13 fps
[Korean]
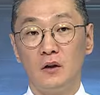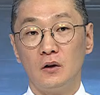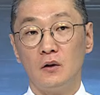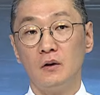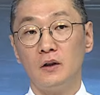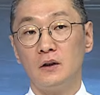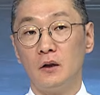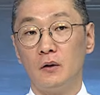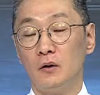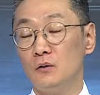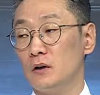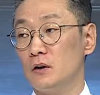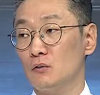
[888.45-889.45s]
현대차와
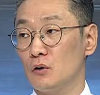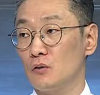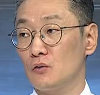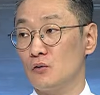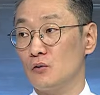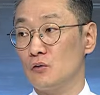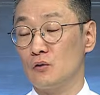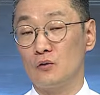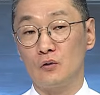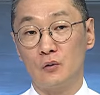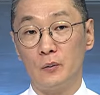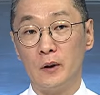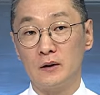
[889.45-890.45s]
현대차
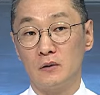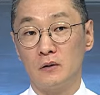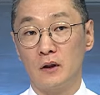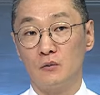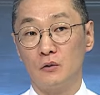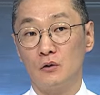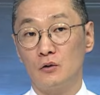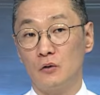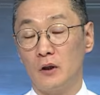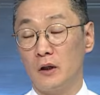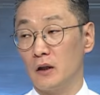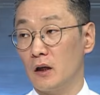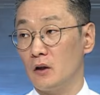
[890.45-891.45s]
우선주를 봤을 때
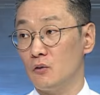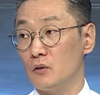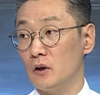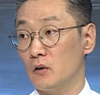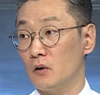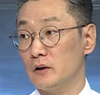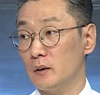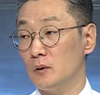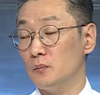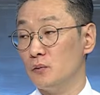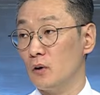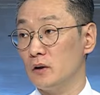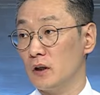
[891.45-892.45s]
우선주와의 계리율이 거의
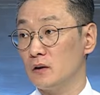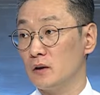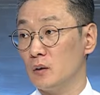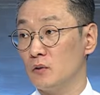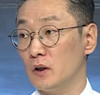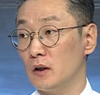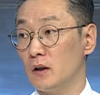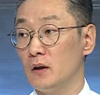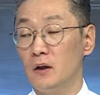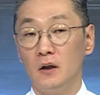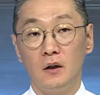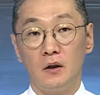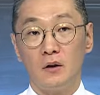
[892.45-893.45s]
30%가 되기 때문에
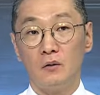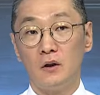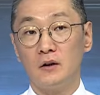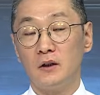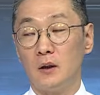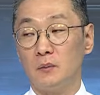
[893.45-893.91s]
예. 현대차